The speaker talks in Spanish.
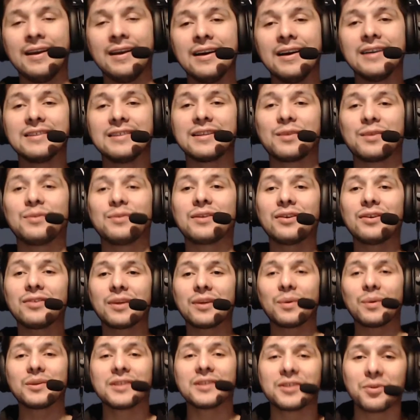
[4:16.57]
se juntaron tres
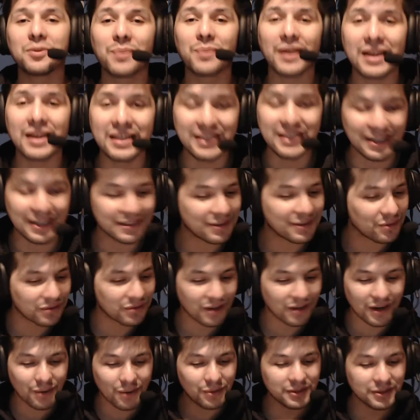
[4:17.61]
voces súper lindas. Se juntaron
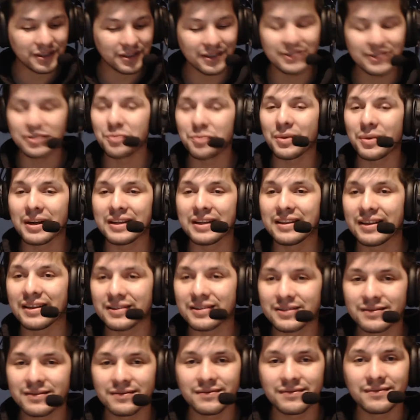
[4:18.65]
las voces súper lindas.
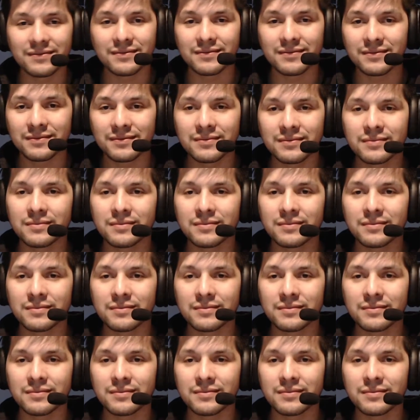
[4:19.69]
No te